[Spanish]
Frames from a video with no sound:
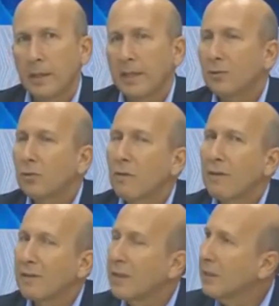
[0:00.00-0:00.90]
y,
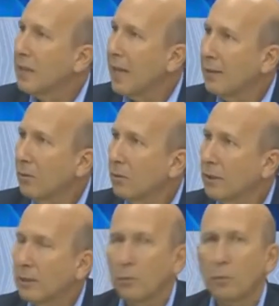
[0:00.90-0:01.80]
eso se va a seguir
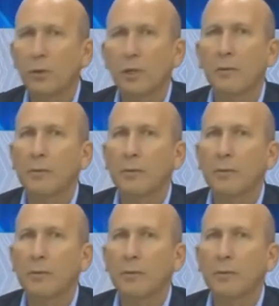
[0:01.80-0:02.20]
dando, Neto,